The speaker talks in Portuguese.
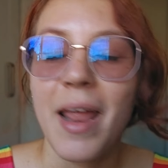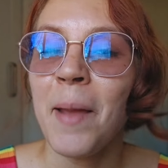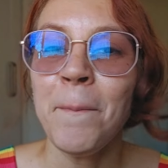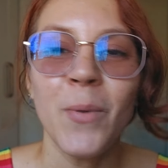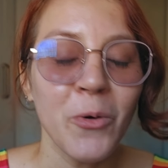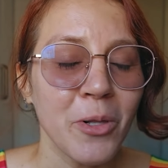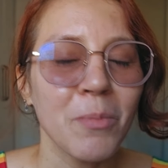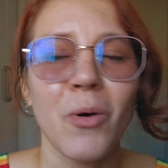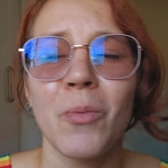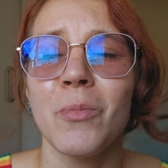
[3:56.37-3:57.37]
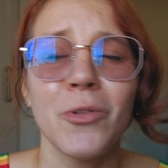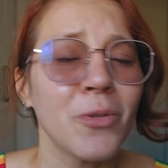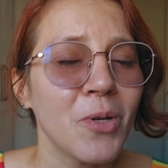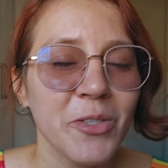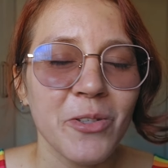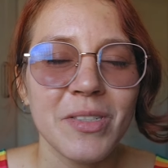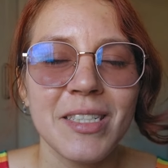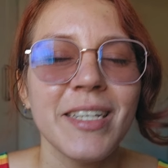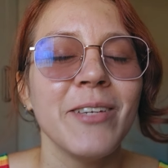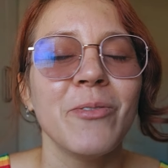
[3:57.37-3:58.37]
É muito bom, muito
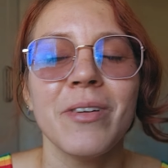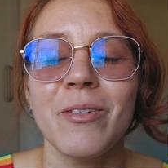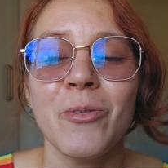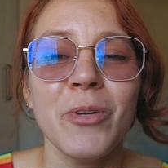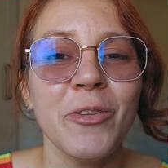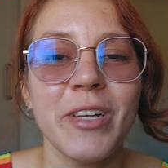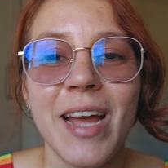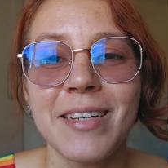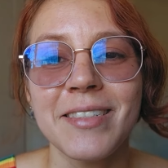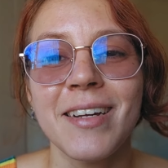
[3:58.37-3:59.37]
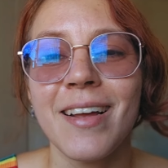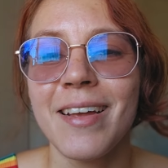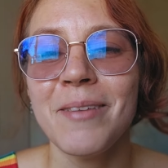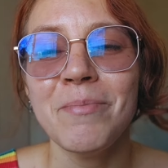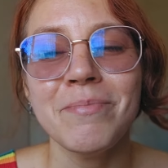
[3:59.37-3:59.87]
gostosinho. O Inuyasha é...